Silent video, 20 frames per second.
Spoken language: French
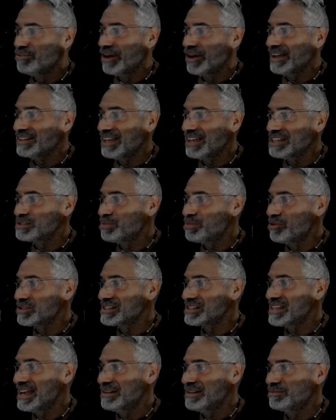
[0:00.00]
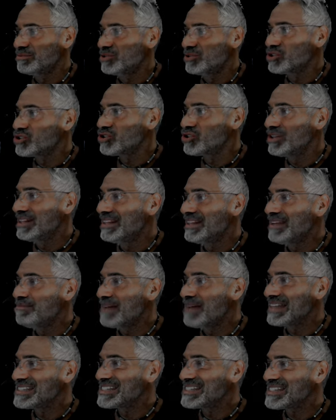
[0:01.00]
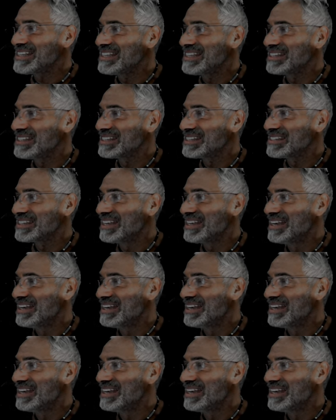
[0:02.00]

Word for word: pour être responsable de ça, l'hématite.